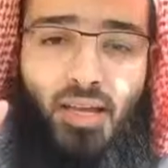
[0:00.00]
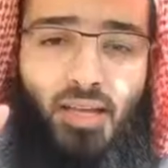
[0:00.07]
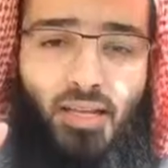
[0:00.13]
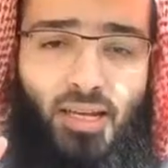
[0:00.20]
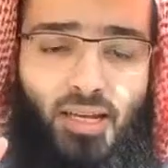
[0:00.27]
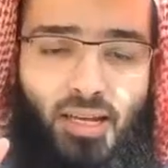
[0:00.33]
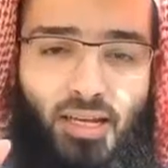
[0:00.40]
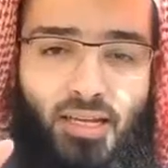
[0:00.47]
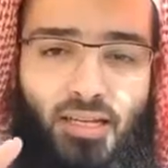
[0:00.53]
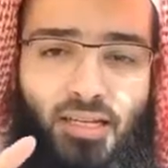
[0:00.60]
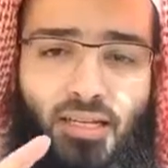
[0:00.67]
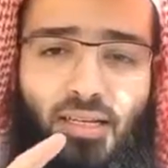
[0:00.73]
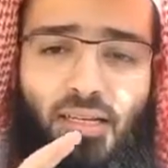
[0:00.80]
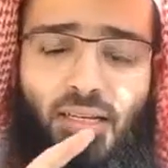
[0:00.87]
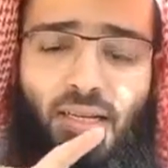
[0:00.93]
القلق
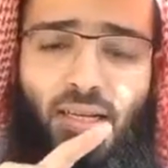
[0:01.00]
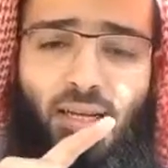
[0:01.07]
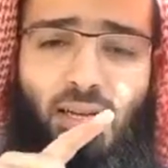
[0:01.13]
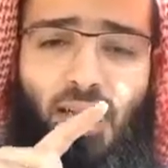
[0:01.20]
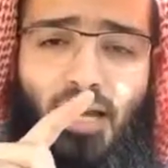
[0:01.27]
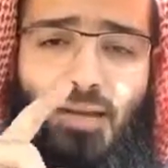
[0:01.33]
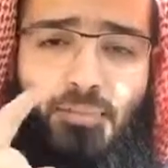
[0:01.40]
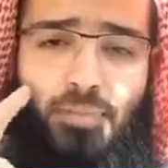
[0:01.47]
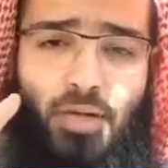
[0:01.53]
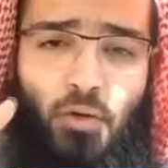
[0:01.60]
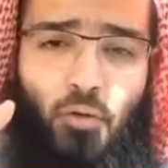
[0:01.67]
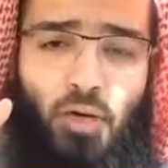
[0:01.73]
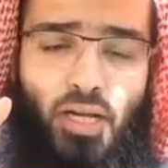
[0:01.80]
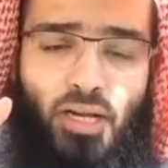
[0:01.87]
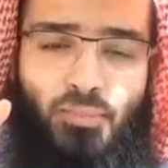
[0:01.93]
لا
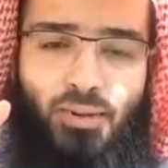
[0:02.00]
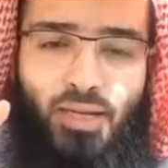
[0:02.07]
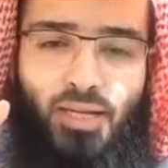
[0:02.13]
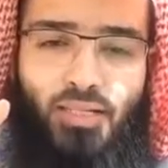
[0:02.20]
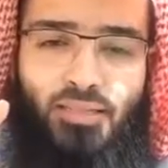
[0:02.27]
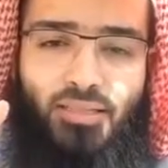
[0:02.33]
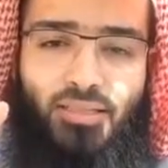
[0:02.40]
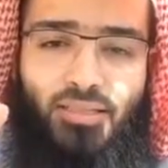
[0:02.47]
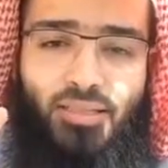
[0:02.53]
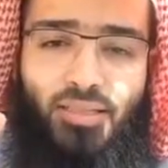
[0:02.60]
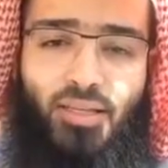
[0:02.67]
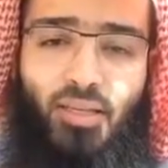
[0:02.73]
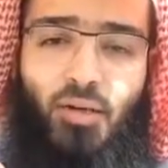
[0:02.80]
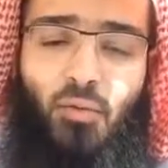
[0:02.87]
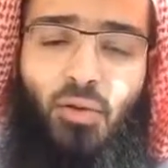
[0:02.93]
يمنع ألم الغد
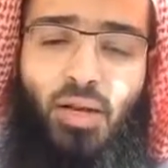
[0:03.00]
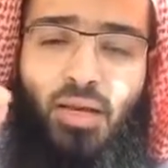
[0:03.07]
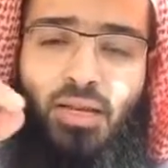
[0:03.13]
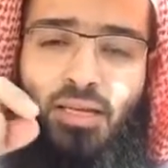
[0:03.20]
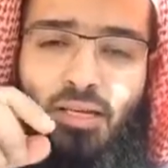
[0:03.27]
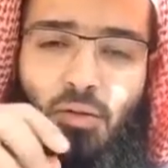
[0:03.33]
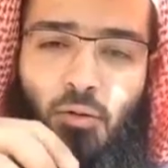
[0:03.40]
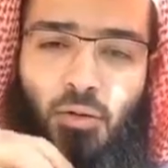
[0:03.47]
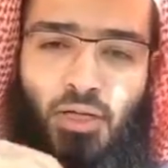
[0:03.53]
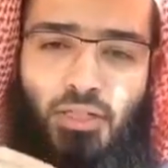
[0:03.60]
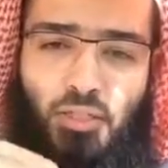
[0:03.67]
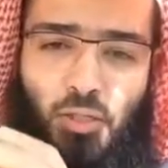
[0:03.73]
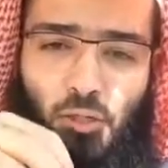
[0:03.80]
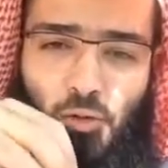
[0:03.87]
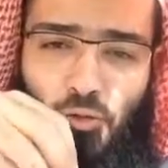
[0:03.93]
ولكنه
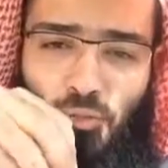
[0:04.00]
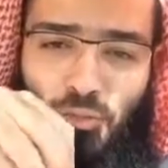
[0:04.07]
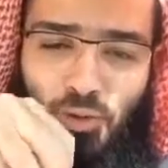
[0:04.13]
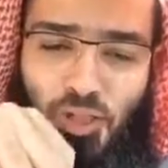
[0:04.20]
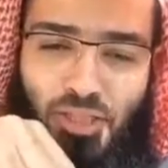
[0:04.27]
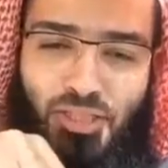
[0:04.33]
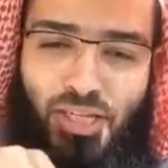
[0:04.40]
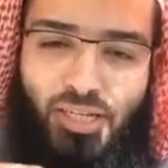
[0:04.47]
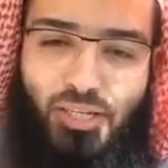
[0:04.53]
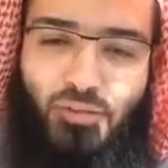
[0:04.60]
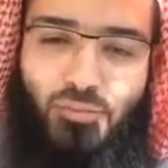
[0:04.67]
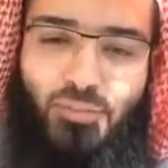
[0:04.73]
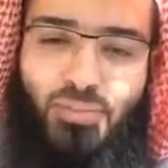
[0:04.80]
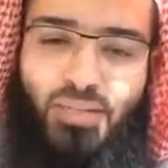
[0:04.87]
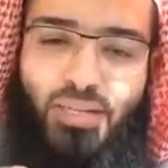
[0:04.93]
يسرق متعة
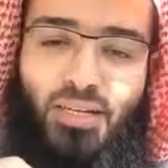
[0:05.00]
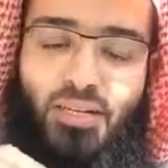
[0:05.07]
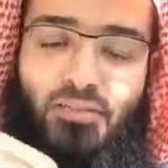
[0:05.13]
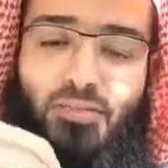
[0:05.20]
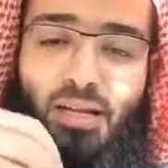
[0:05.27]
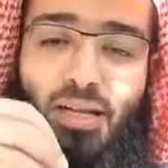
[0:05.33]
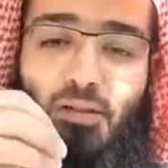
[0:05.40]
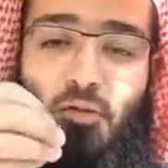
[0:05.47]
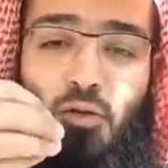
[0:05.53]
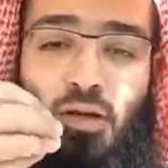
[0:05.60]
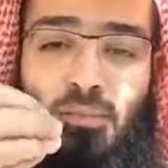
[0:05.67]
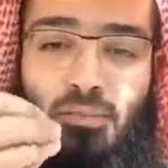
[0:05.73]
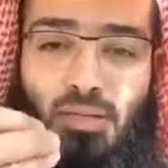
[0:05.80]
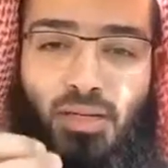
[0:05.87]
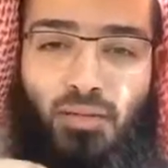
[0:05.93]
اليوم فلا
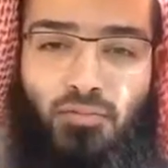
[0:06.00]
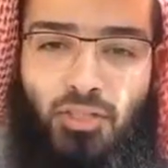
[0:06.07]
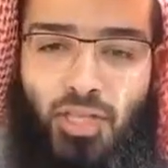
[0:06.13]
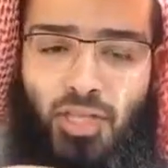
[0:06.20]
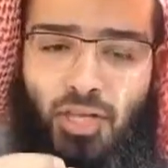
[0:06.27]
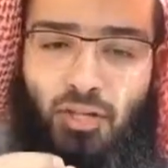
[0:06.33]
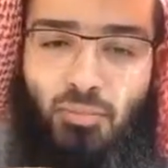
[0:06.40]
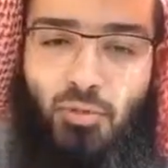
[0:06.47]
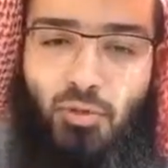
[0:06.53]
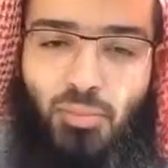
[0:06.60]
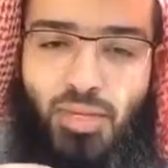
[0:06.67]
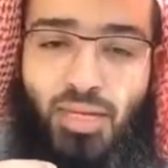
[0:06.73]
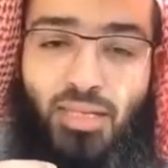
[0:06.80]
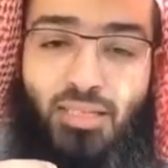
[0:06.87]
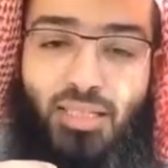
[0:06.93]
تحمل نفسك
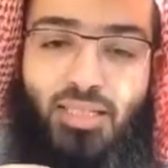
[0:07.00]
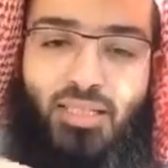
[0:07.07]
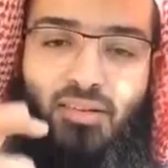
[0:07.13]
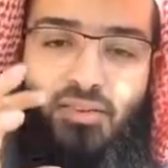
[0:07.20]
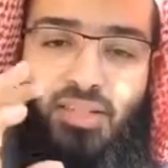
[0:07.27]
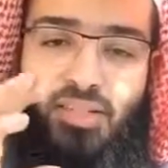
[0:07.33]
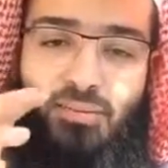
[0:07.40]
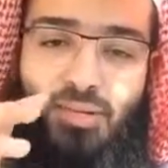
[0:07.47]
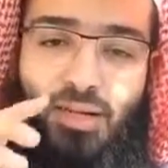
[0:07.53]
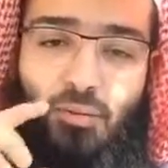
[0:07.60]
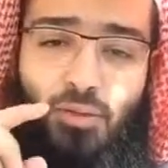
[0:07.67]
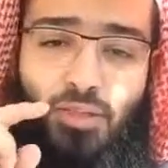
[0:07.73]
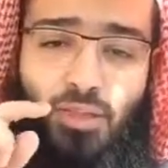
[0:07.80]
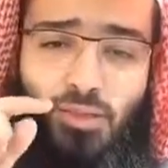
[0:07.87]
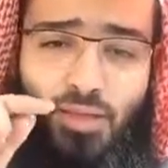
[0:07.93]
هموما لن تستفيد منها
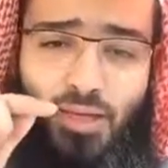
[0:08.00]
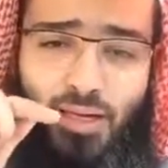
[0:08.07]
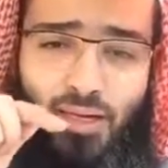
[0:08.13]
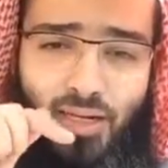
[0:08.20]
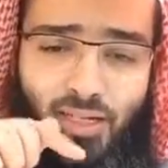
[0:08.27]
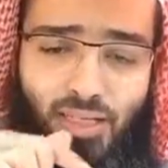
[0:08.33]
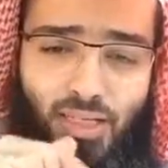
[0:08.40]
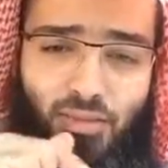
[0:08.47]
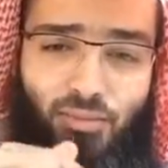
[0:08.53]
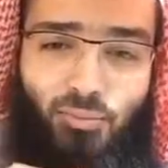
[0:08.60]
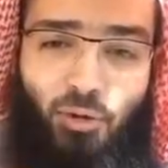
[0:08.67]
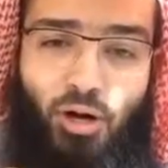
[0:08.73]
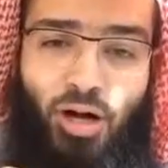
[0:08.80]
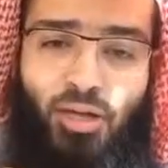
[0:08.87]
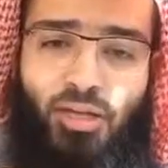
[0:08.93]
وتذكر الحديث
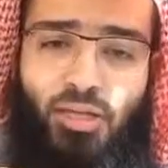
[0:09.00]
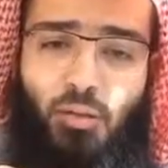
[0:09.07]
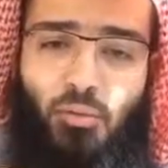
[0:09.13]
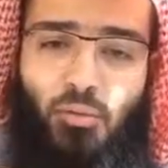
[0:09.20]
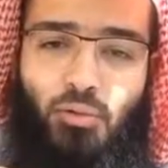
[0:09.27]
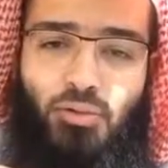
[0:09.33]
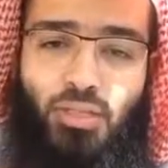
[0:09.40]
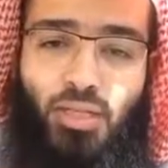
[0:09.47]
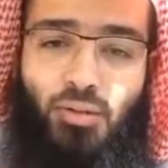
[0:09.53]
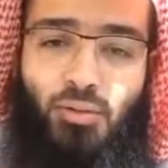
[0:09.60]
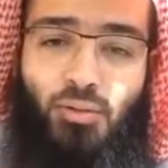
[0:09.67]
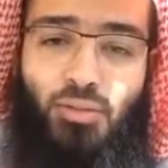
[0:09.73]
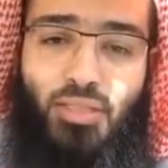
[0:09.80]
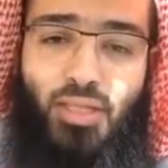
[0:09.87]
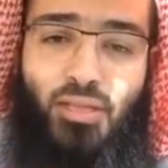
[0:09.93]
البخاري قوله صلى الله
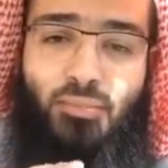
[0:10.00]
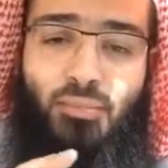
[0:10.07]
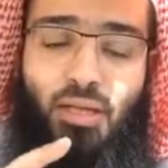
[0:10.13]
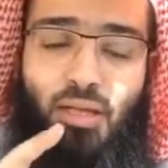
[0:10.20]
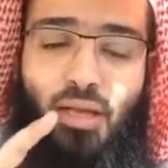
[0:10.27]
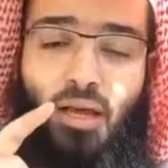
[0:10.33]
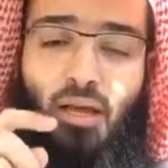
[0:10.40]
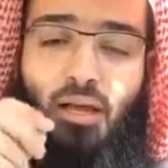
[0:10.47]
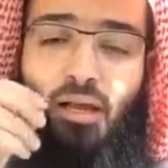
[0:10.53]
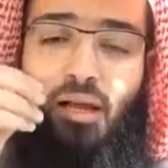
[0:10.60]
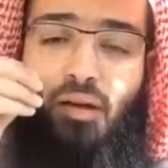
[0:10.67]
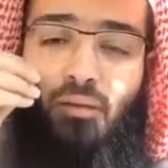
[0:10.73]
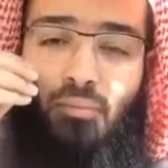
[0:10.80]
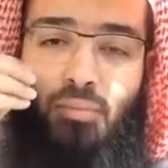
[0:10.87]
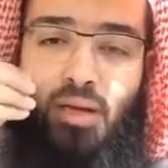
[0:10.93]
عليه وسلم
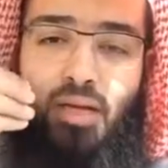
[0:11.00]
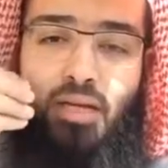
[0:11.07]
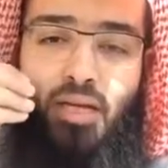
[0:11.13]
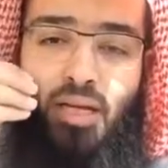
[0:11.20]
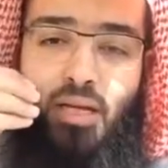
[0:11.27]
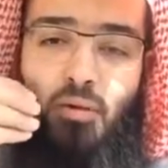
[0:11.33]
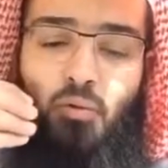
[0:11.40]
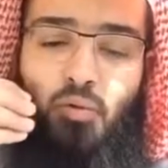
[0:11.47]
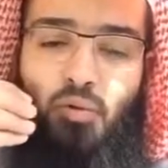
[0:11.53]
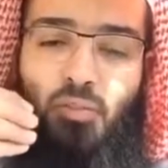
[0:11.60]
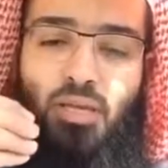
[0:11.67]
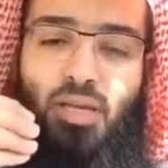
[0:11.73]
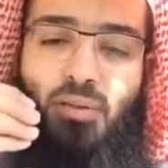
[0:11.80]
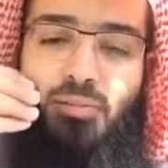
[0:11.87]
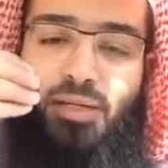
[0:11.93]
اللهم إني أعوذ
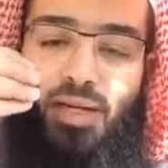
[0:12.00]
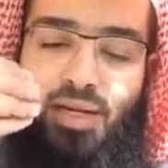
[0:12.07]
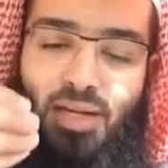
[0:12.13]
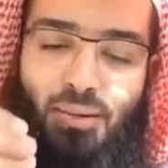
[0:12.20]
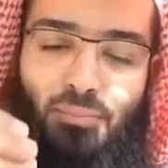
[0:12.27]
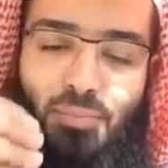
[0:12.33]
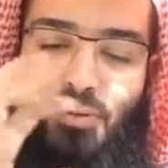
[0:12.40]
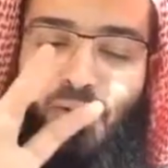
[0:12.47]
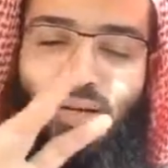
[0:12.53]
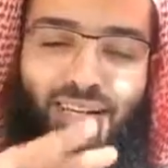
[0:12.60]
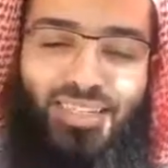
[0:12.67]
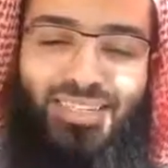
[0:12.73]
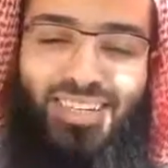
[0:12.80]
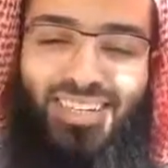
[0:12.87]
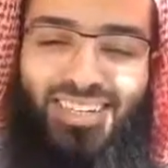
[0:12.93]
بك من الهم
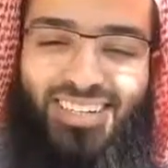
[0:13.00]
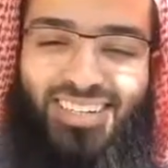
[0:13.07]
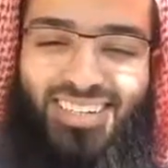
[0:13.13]
والحزن